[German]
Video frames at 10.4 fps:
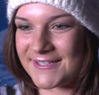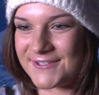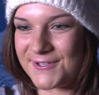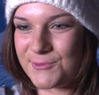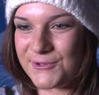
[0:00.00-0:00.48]

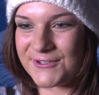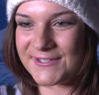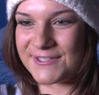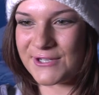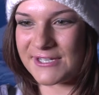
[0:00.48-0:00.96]
Also in München
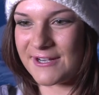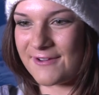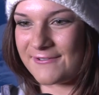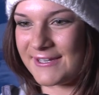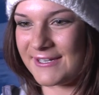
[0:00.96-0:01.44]
ist heute, halt,
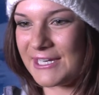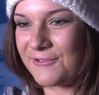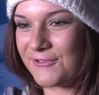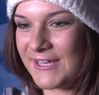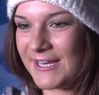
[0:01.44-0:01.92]
glaube ich,
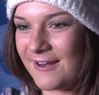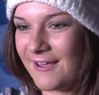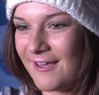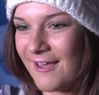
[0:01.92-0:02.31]
nicht viel